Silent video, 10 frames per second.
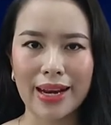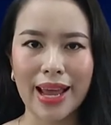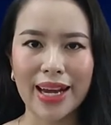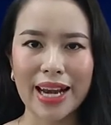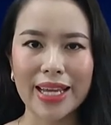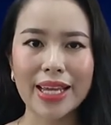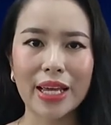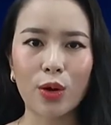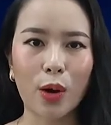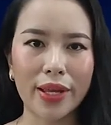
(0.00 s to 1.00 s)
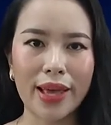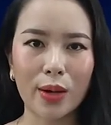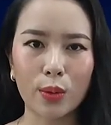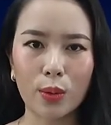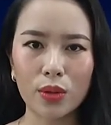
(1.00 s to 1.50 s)
là đại diện ngoại
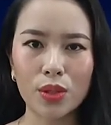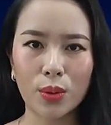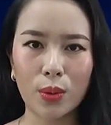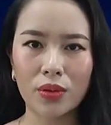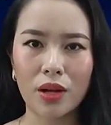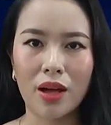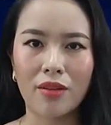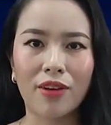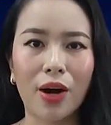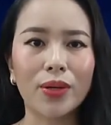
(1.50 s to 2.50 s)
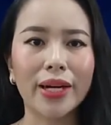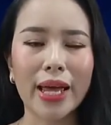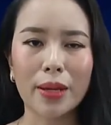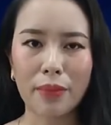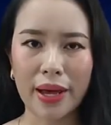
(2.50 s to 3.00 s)
giao của Seoul vào
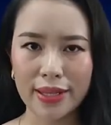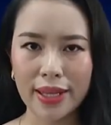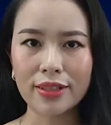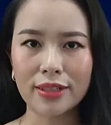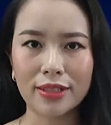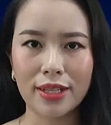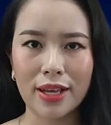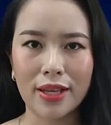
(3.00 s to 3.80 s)
ngày 7 tháng 4.